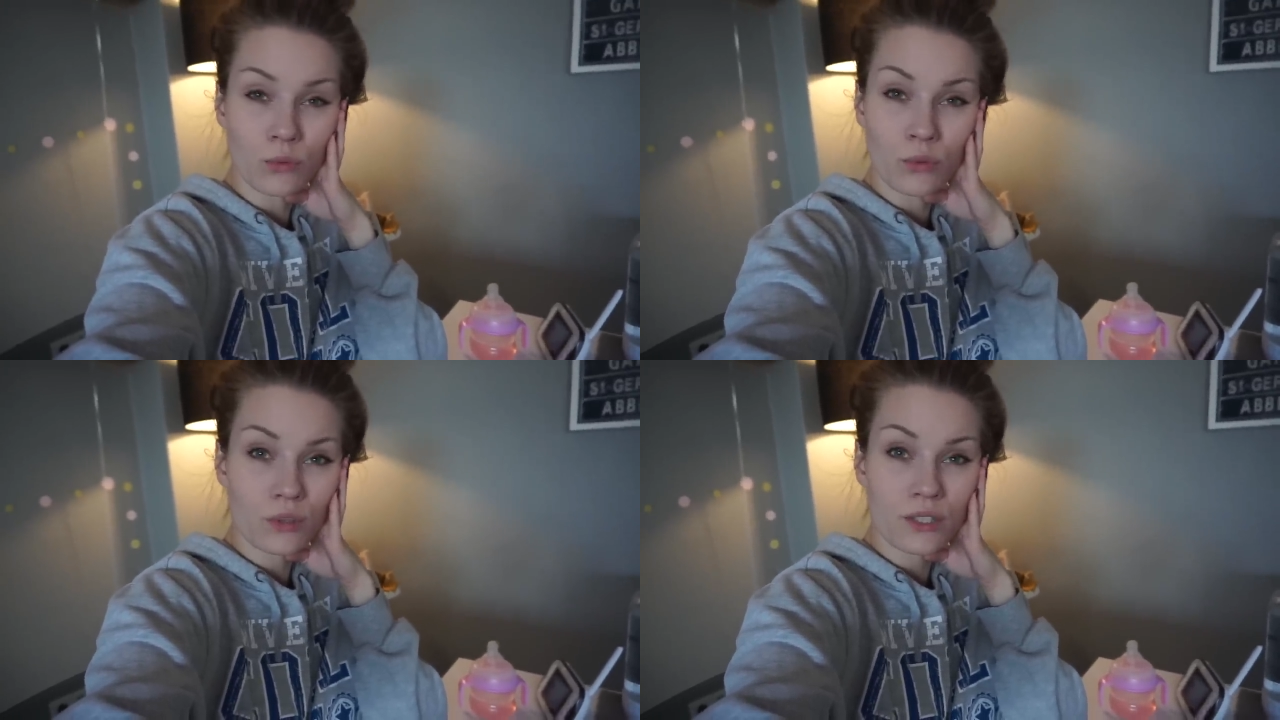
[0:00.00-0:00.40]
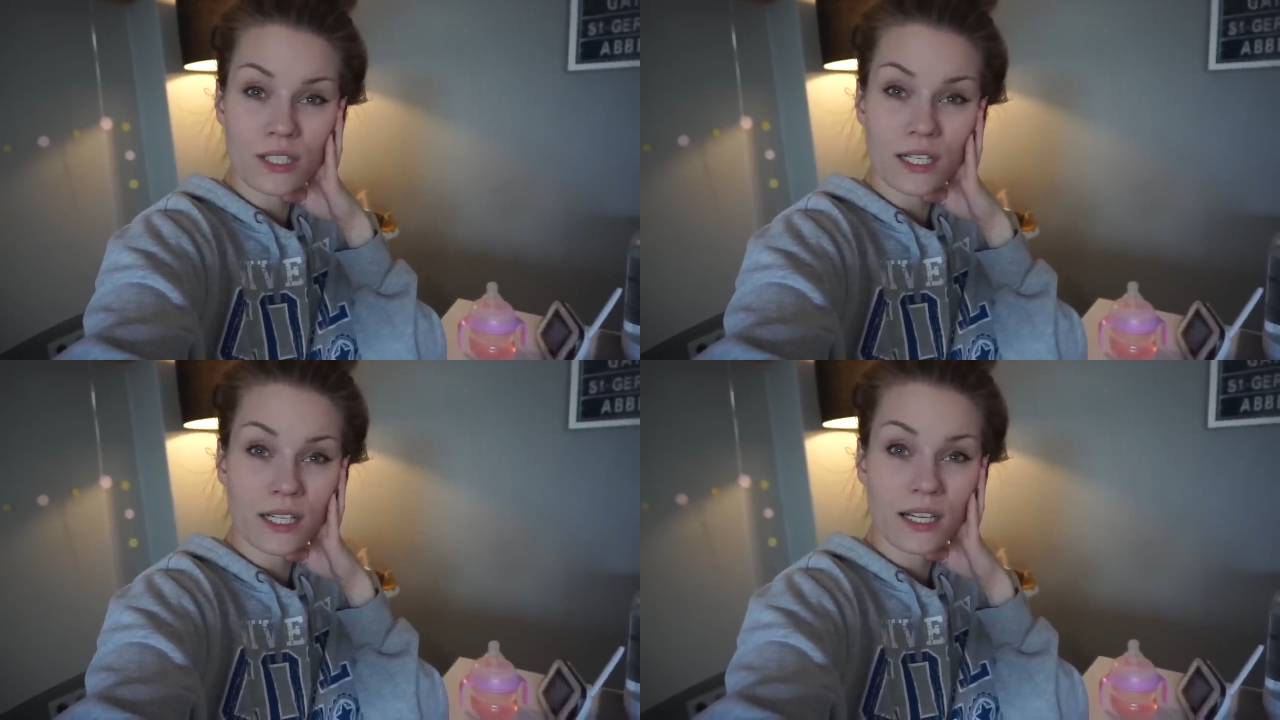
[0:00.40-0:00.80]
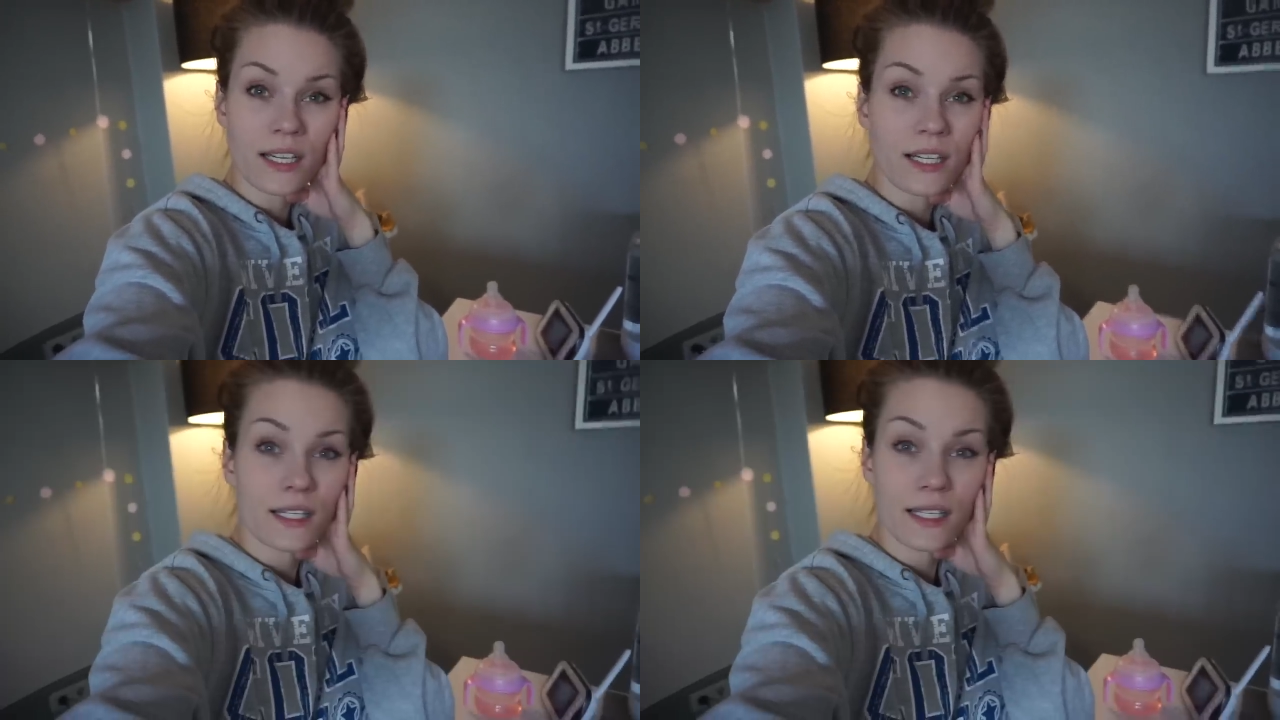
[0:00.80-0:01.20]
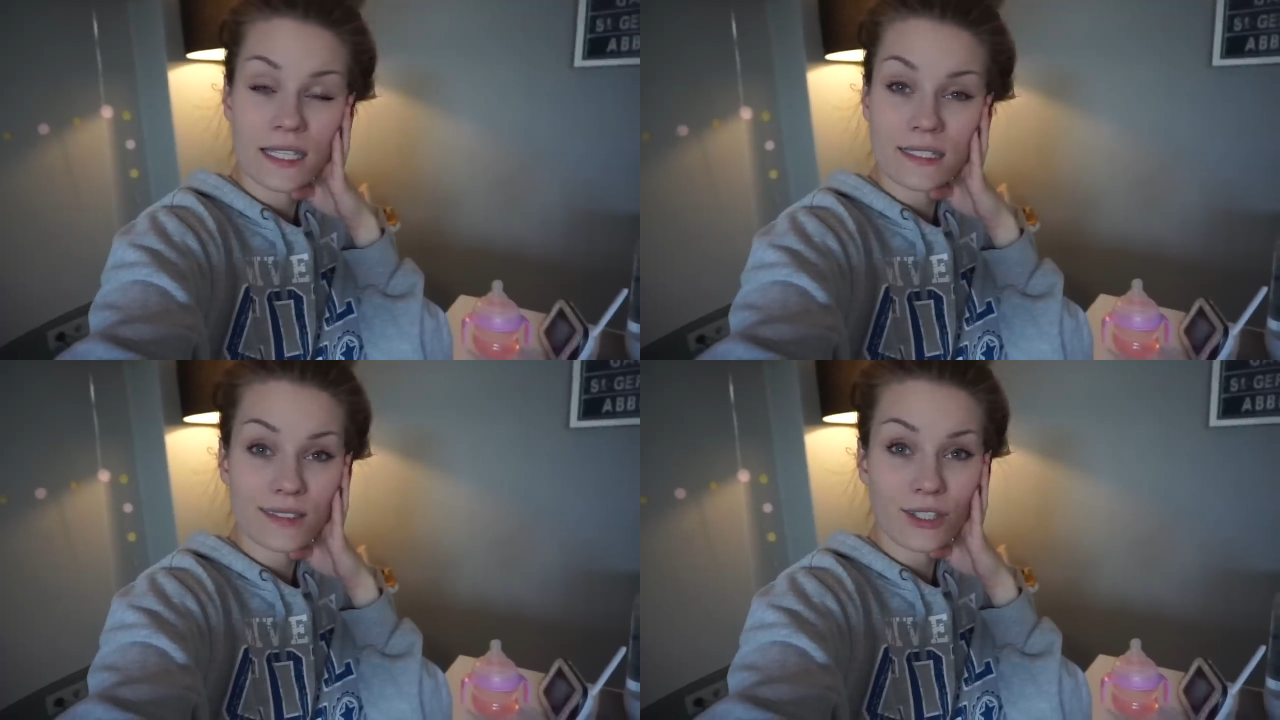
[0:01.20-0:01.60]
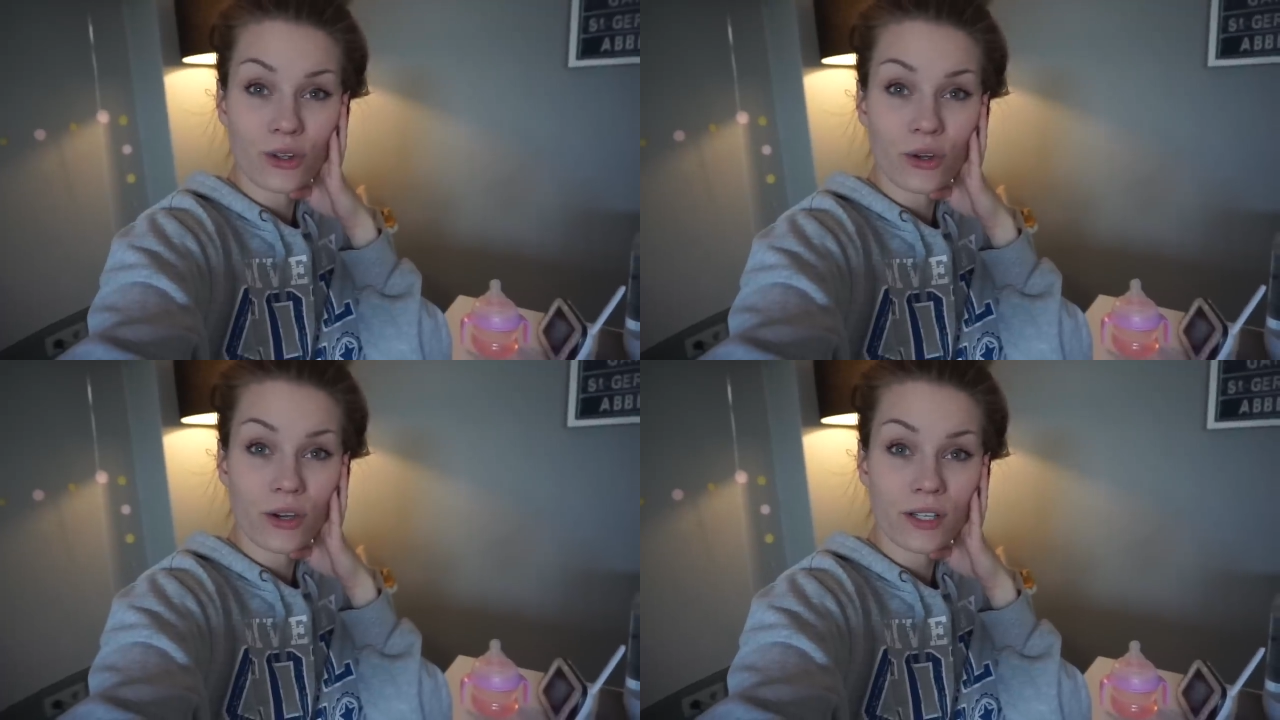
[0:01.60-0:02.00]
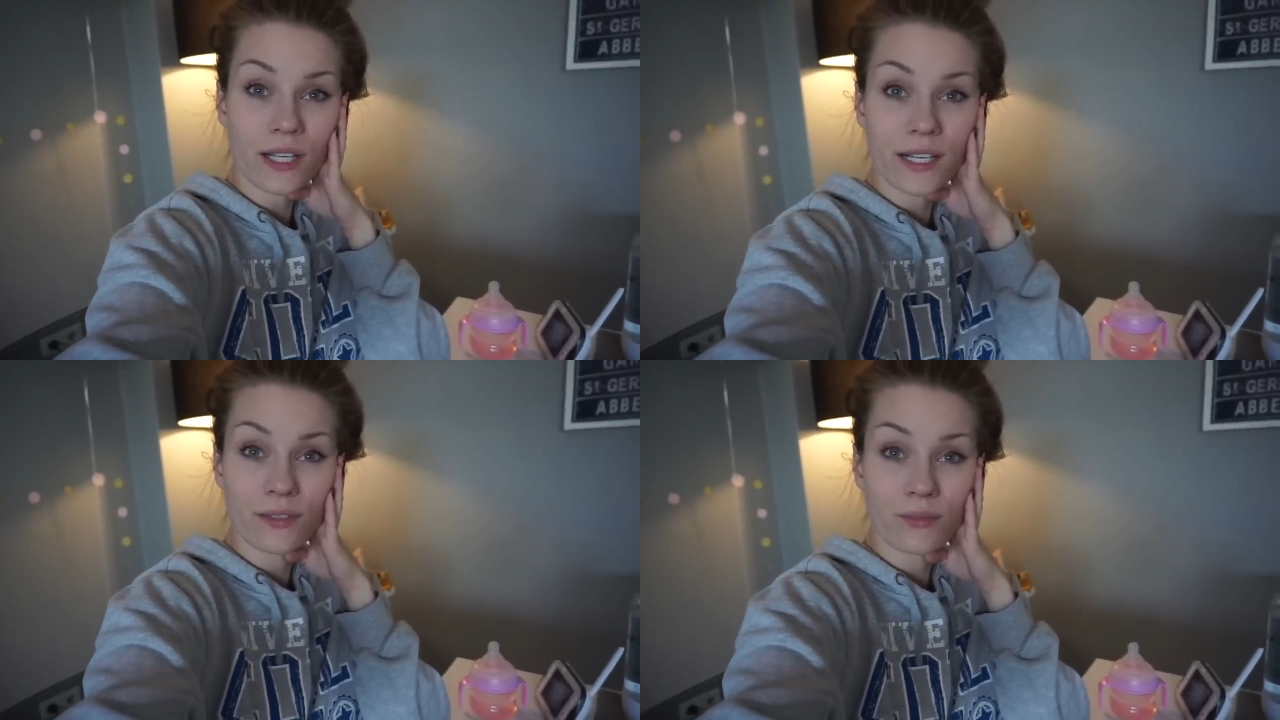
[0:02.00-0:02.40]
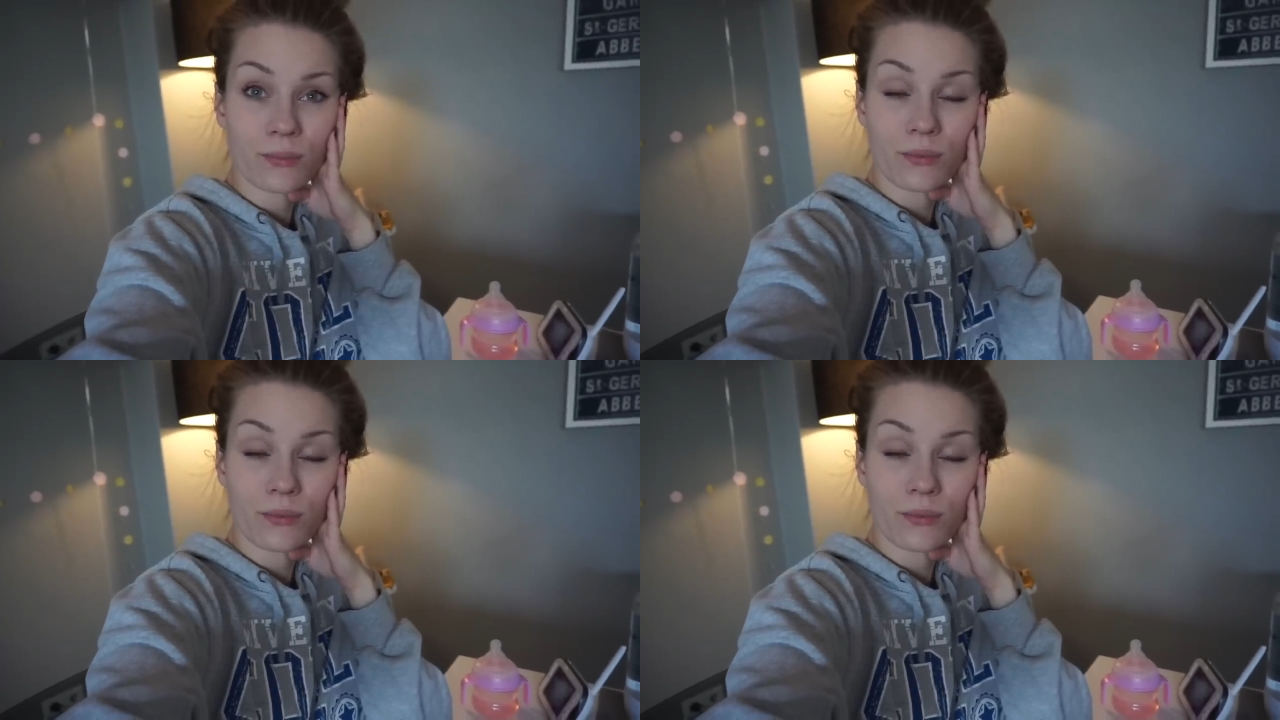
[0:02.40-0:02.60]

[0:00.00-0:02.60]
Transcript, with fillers: Montag, gestern noch halt,